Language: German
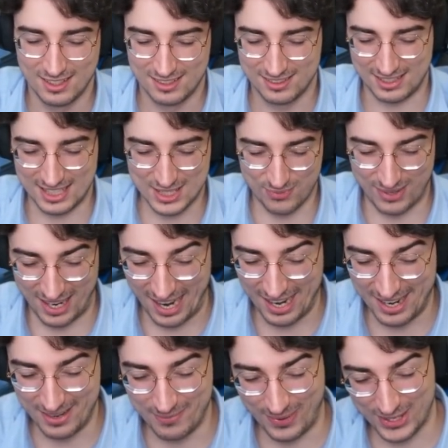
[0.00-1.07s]
Das Nein. waren
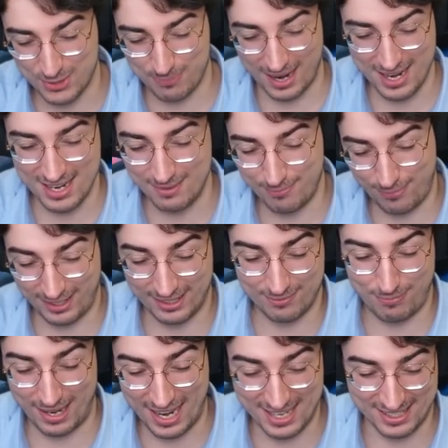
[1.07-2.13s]
ein paar spannende
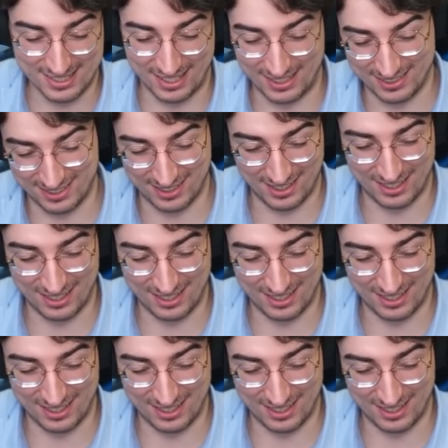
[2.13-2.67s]
Plays, Alter.